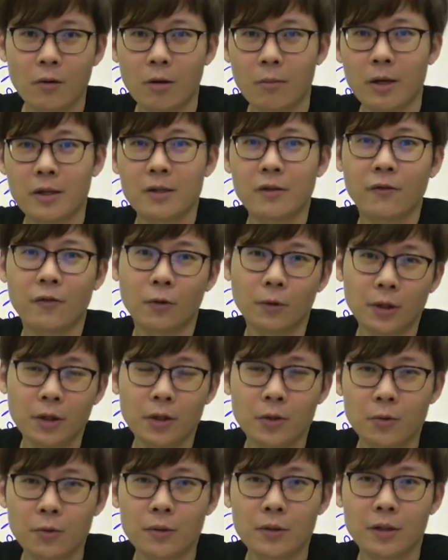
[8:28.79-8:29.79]
尾巴是否
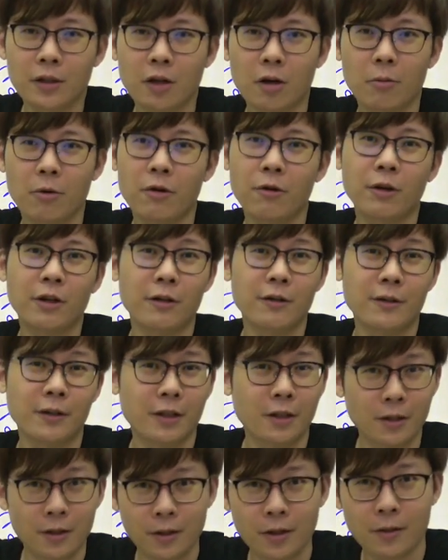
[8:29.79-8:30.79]
定的句子，搞不好有可能
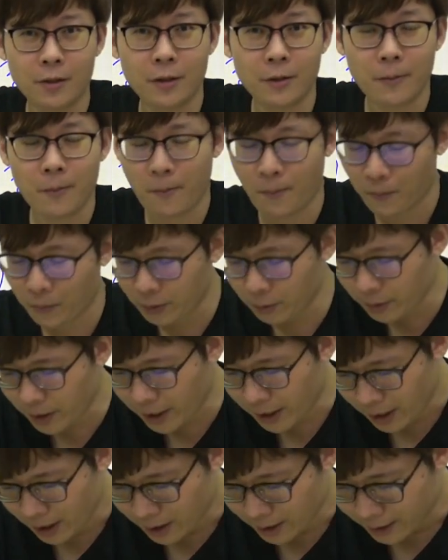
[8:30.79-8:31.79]
是肯定的，对
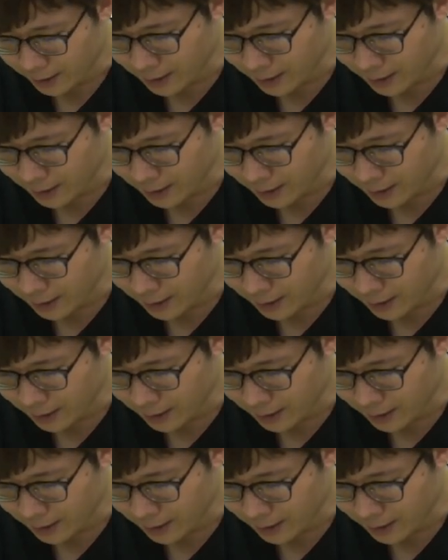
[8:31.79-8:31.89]
不对？